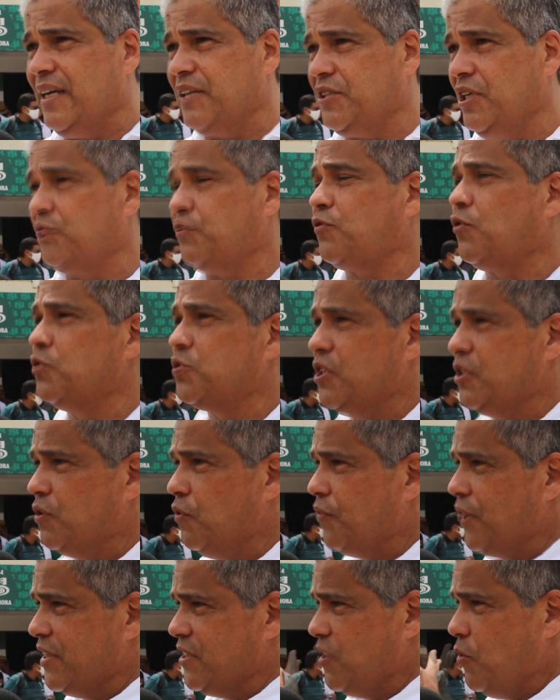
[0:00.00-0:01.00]
A gente
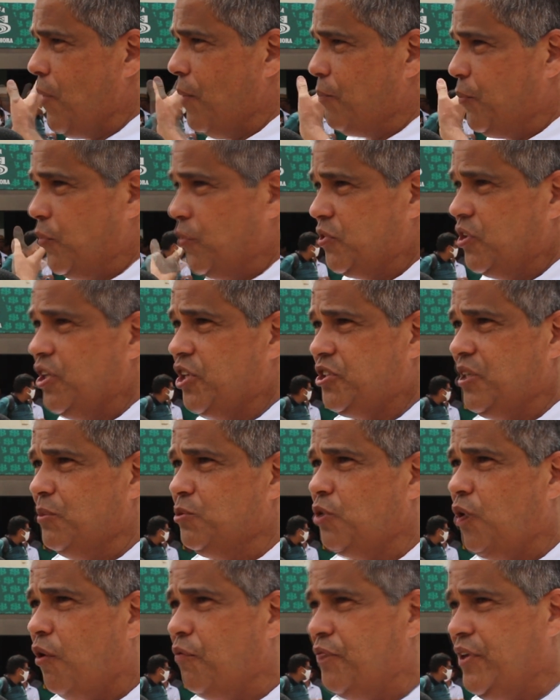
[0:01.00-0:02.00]
conseguiu fazer uma ponte,
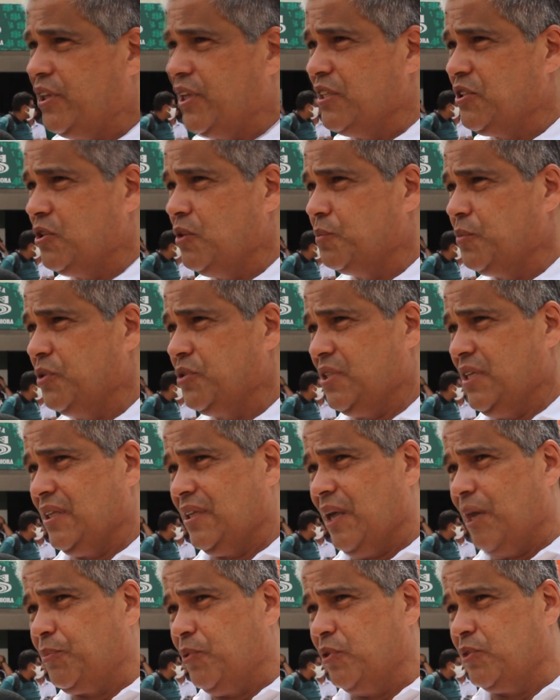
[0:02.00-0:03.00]
deixamos
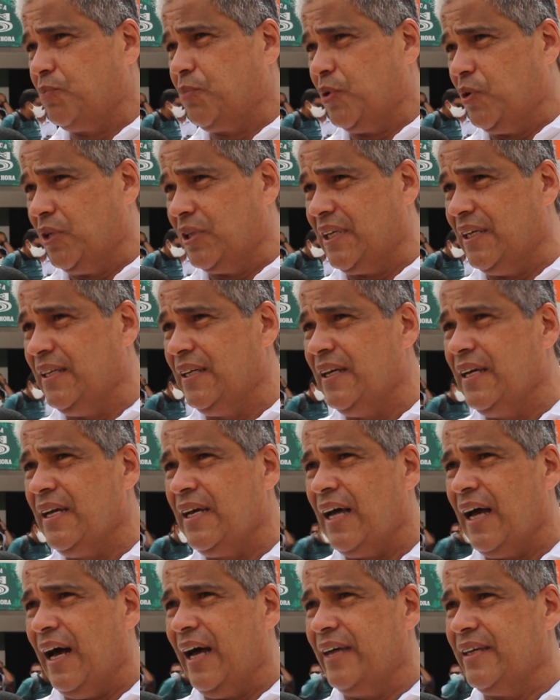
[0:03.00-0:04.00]
95% da ponte pronta
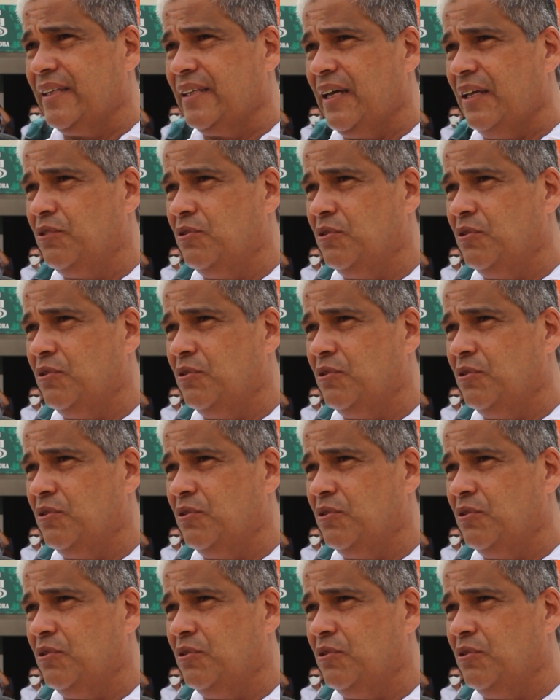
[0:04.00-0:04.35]
ainda